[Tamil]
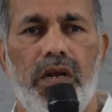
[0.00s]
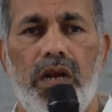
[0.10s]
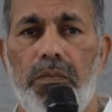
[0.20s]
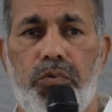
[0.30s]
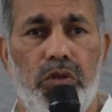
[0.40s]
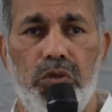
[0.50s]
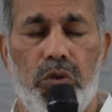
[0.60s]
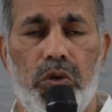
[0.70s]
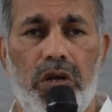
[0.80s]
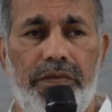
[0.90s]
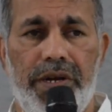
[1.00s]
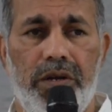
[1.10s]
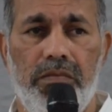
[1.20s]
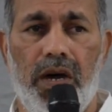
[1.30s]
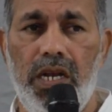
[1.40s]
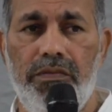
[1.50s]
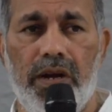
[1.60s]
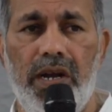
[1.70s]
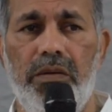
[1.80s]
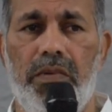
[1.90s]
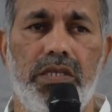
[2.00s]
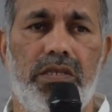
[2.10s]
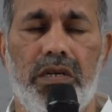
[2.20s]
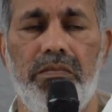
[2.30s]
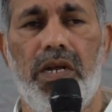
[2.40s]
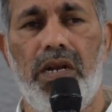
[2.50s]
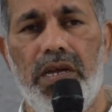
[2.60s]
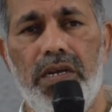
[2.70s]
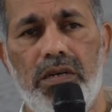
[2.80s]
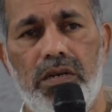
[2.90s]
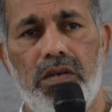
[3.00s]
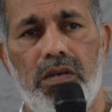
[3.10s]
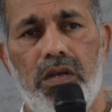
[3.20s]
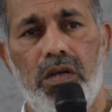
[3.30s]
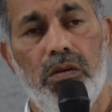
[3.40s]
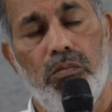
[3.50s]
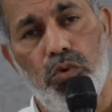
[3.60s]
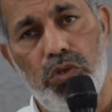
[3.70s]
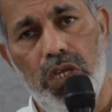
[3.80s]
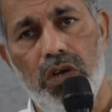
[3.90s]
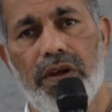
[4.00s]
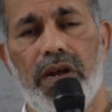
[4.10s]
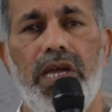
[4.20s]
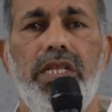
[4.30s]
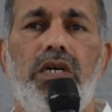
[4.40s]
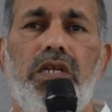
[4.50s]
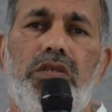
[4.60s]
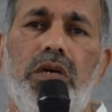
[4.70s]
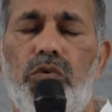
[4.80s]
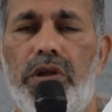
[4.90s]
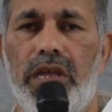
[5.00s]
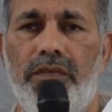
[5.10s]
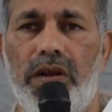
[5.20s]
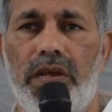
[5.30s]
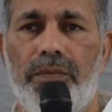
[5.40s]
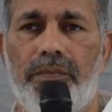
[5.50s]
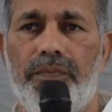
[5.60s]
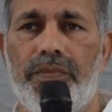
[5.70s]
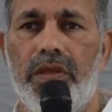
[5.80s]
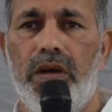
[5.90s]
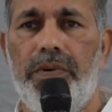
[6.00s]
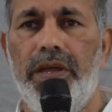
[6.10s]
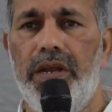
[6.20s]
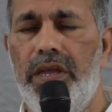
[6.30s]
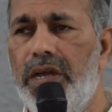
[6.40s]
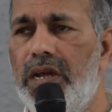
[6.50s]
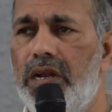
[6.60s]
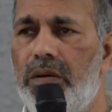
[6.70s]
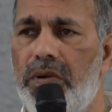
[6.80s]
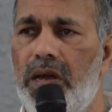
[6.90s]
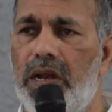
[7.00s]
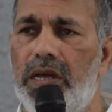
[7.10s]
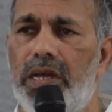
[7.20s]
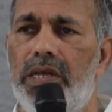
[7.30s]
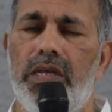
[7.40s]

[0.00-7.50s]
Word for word: நல்லா புரிந்து கொள்ள வேண்டும் பாலிபர்களை மாத்திரமல்ல முதியவர்களையும் திருத்த முடியவில்லை அப்படி அநேகரை நம்மளால்